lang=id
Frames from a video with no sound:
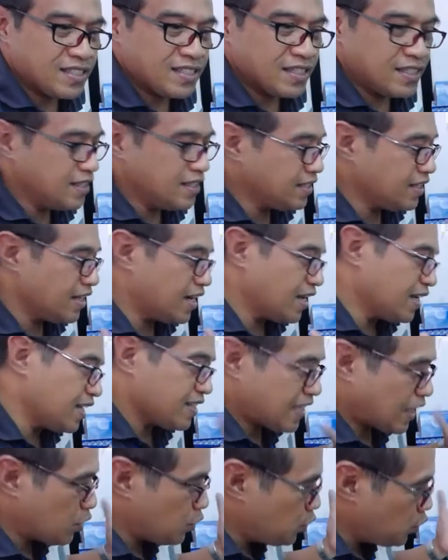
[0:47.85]
Jadi
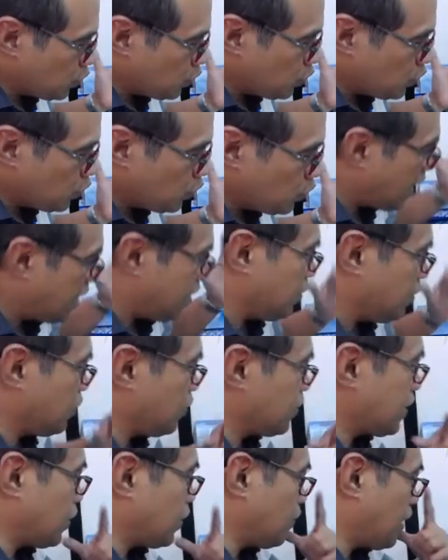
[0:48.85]
kira-kira satu jutaan
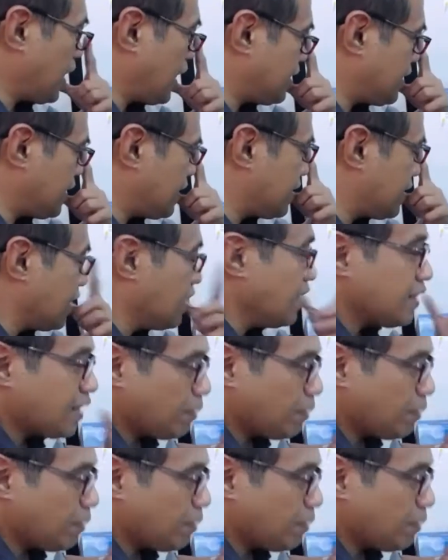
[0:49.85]
untuk satu license.